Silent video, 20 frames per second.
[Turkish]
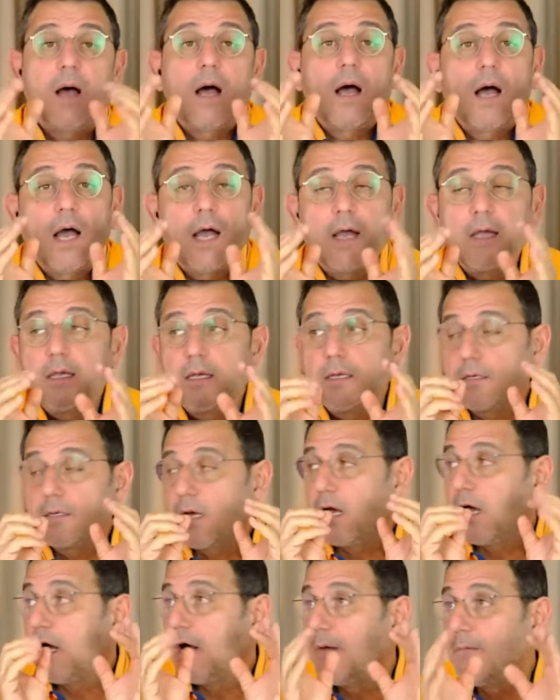Hayır
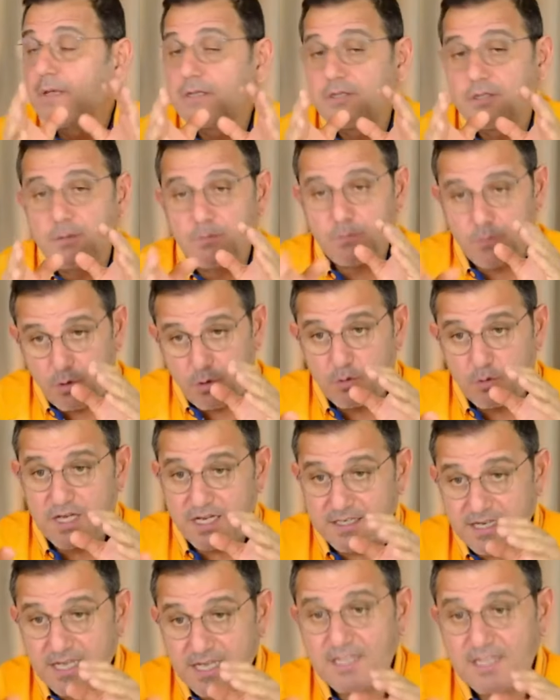Ahmetçim o
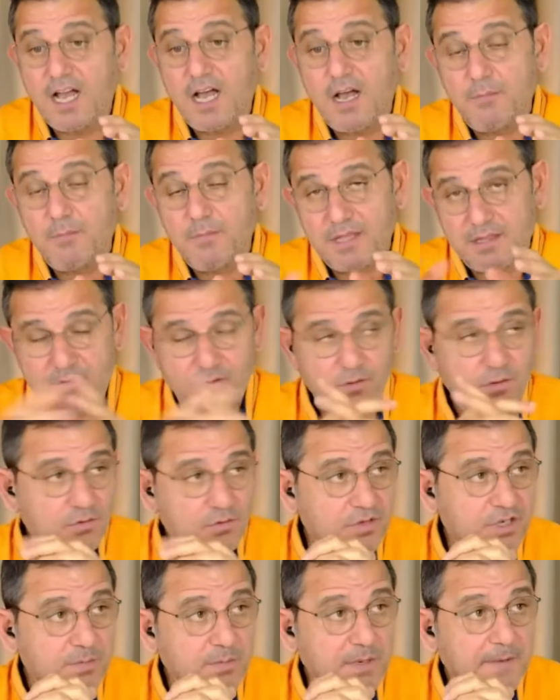yazan da Ahmet
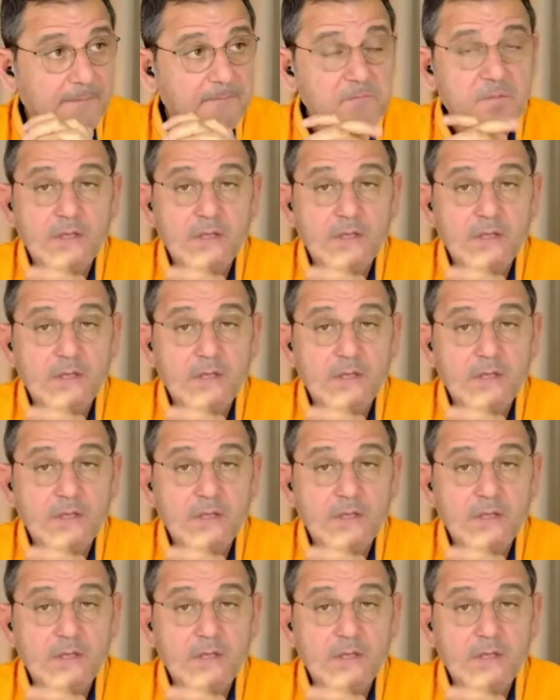onun ismi.